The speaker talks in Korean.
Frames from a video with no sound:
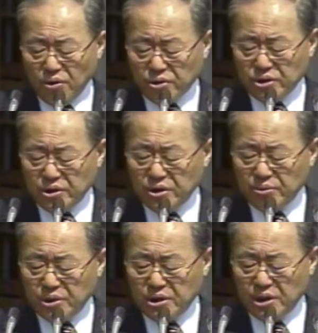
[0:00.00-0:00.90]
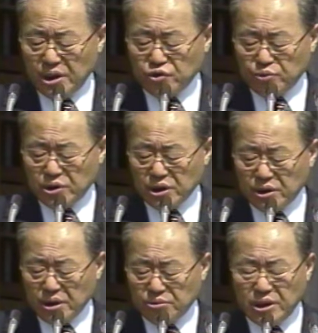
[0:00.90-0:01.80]
혹시 여러분이 예수 믿는
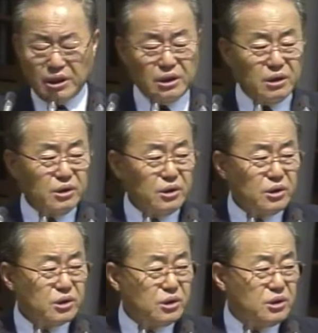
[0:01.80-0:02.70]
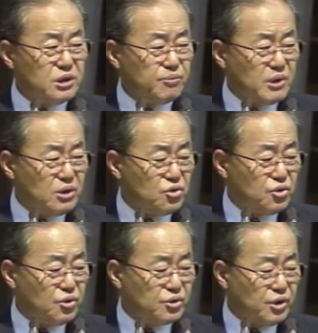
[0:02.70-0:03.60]
것 때문에 그런 집단
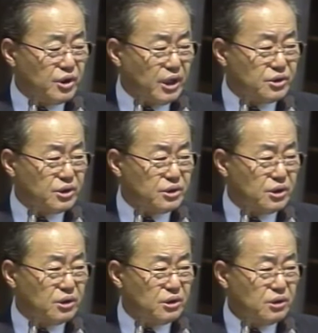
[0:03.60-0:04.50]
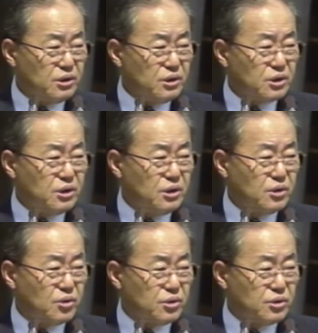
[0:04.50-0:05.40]
수용소에 갇혀서
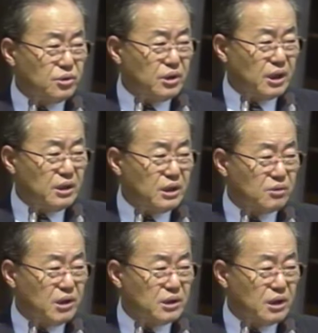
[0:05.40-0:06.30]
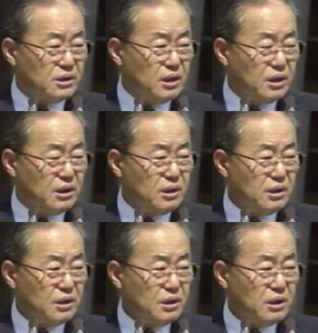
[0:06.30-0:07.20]
그런 고통을 당한다고 할 때에
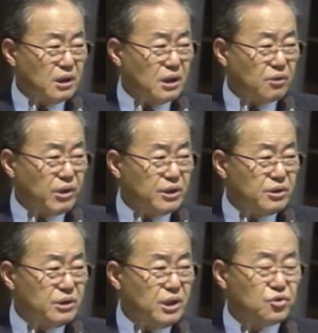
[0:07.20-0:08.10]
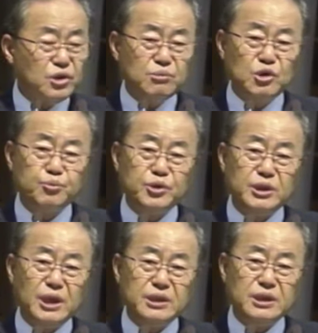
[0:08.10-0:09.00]
내가 과연 예수님을
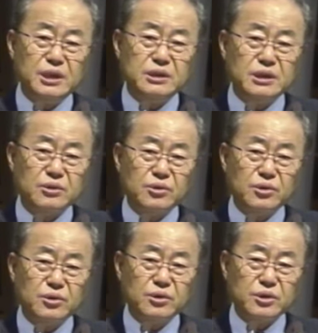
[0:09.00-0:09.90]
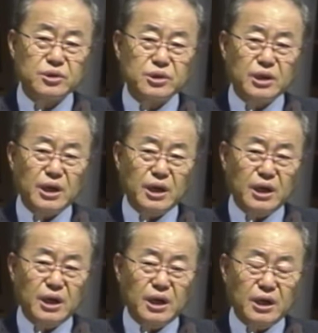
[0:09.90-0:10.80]
부인하지 아니하고
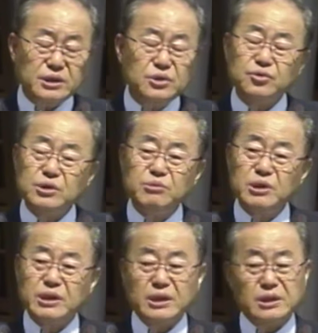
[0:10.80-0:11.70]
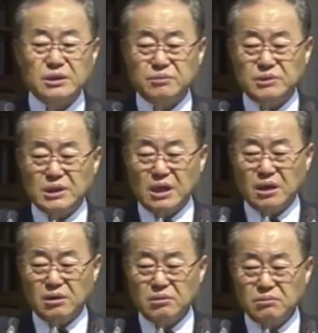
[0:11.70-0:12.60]
그까지 주님을 따르겠습니다.
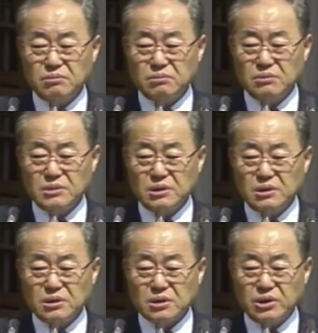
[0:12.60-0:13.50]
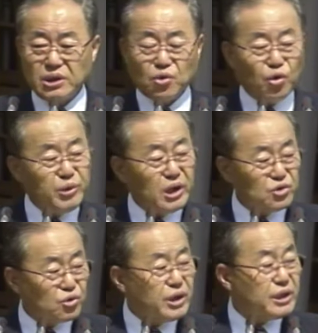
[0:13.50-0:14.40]
그렇게 고백할
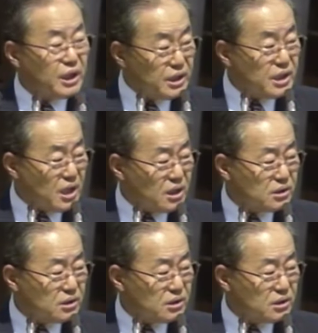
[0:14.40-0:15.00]
수가 있겠느냐.